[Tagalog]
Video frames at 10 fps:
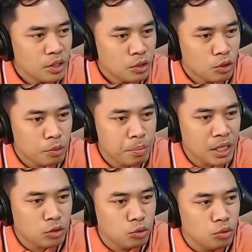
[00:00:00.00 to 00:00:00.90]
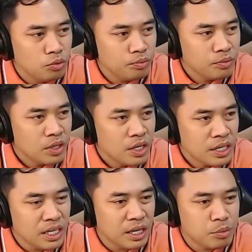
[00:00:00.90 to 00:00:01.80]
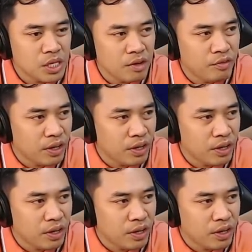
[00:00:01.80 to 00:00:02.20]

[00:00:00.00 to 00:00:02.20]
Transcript: Rook B2, King F7,